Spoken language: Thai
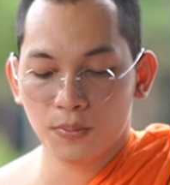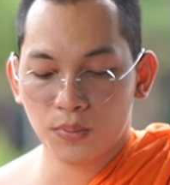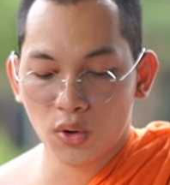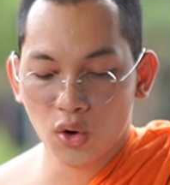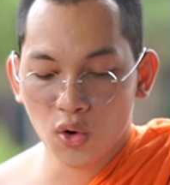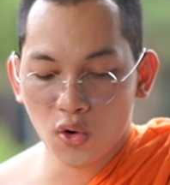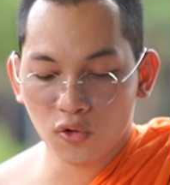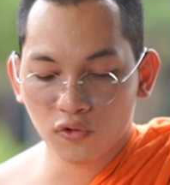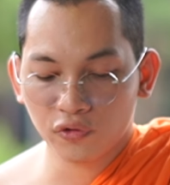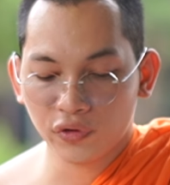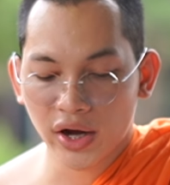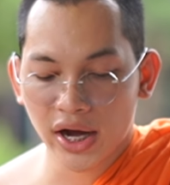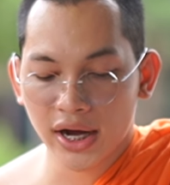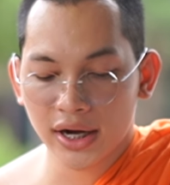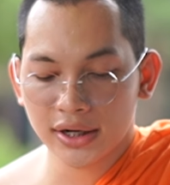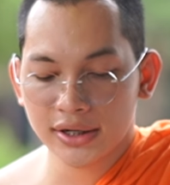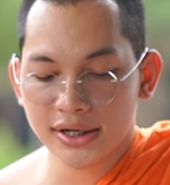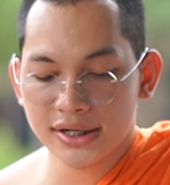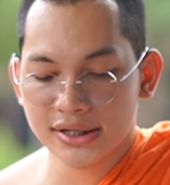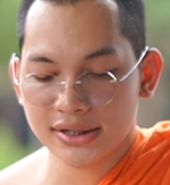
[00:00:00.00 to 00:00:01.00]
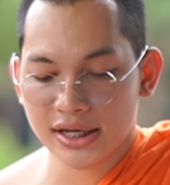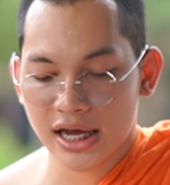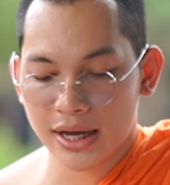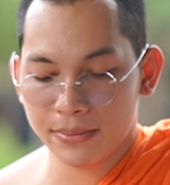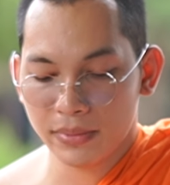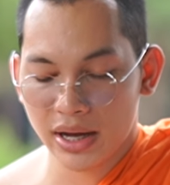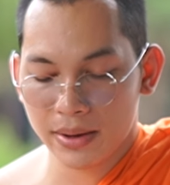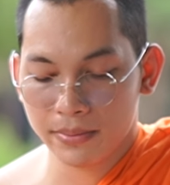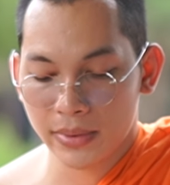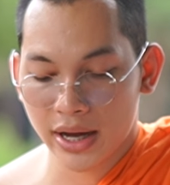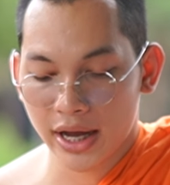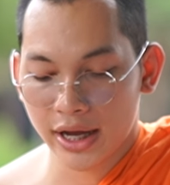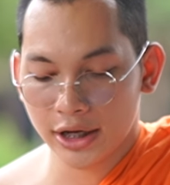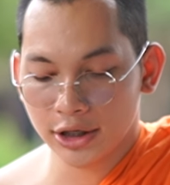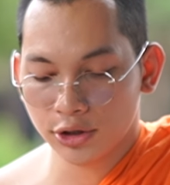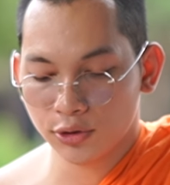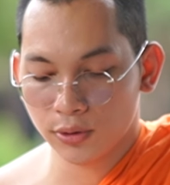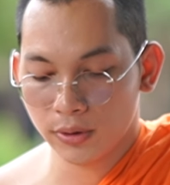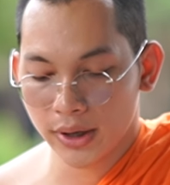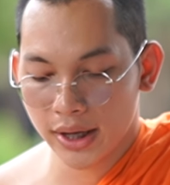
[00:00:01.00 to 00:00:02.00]
ปลูกฝังนิสัยใหม่ๆ
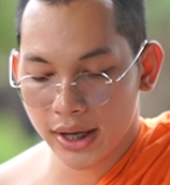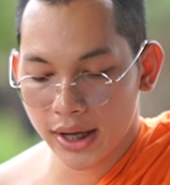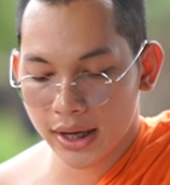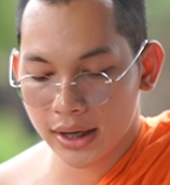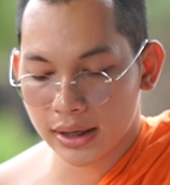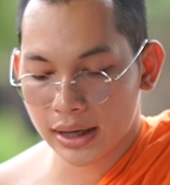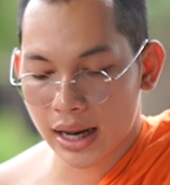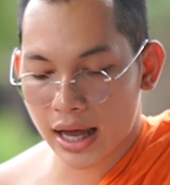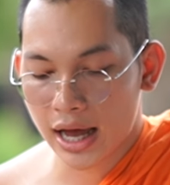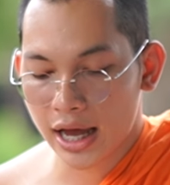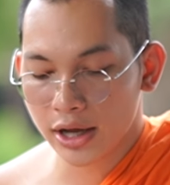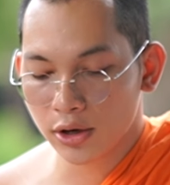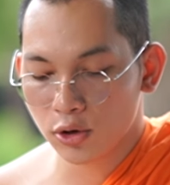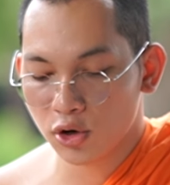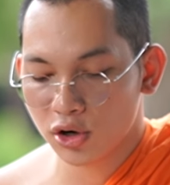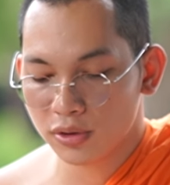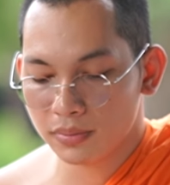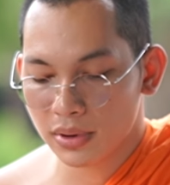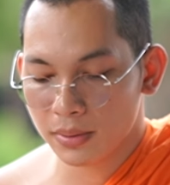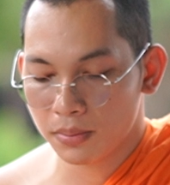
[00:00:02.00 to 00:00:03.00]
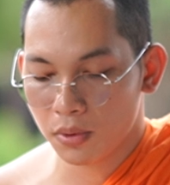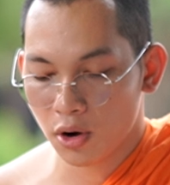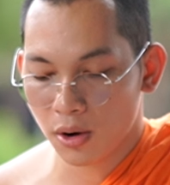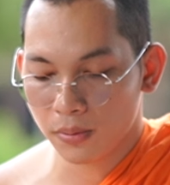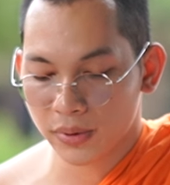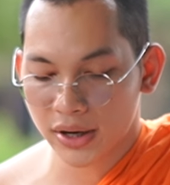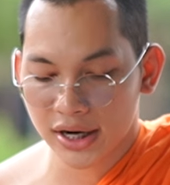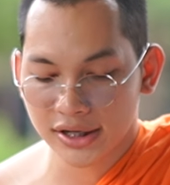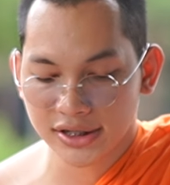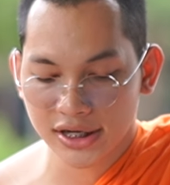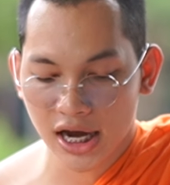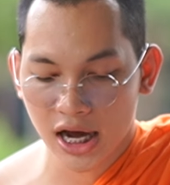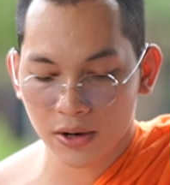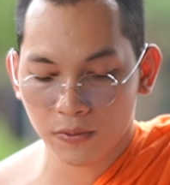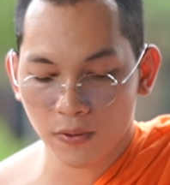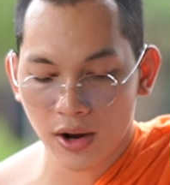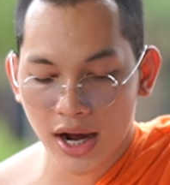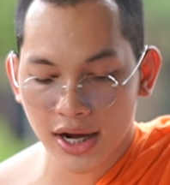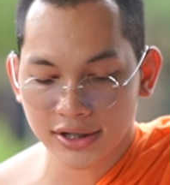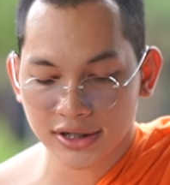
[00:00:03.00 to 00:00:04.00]
ให้ตัวเองหลายคนมาบอกพระอาจาร
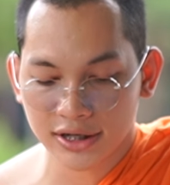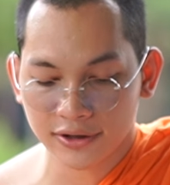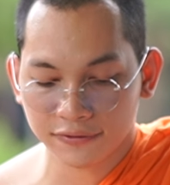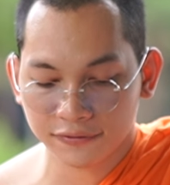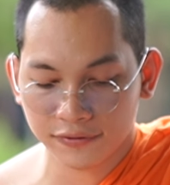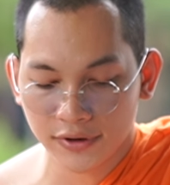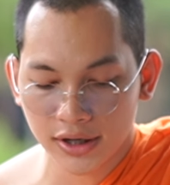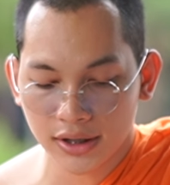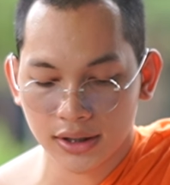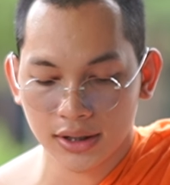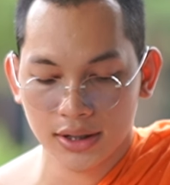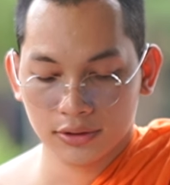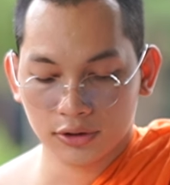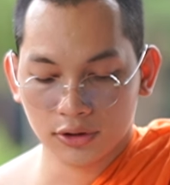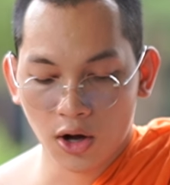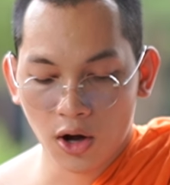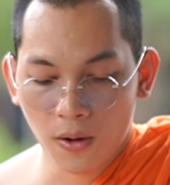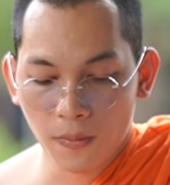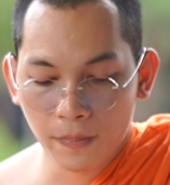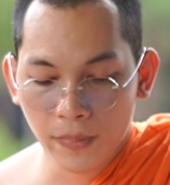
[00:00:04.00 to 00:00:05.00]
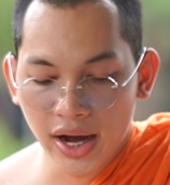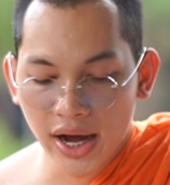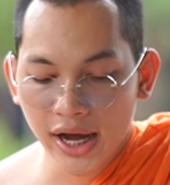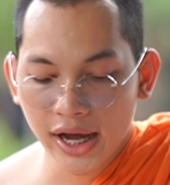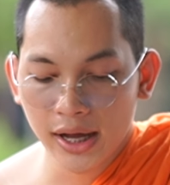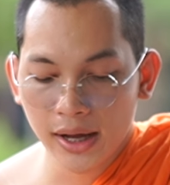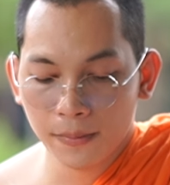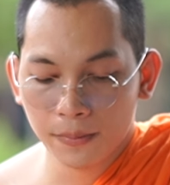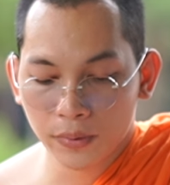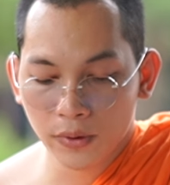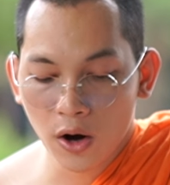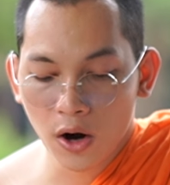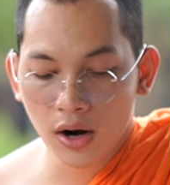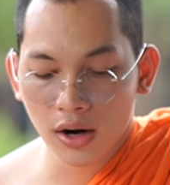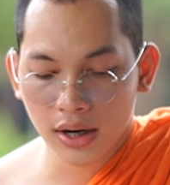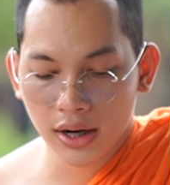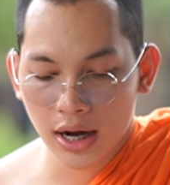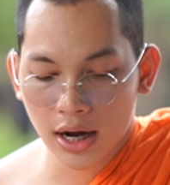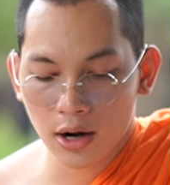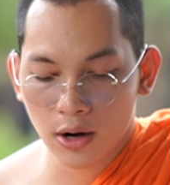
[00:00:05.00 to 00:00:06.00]
ย์ว่าจะฝึกต่อไปเพราะ
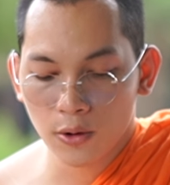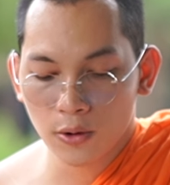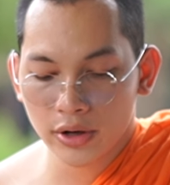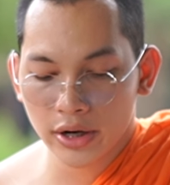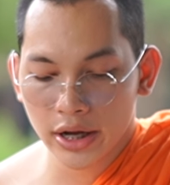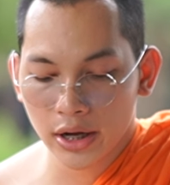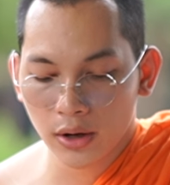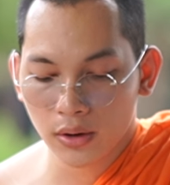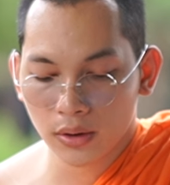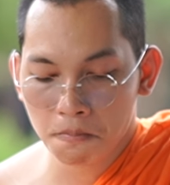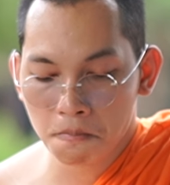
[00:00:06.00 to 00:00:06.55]
เขาได้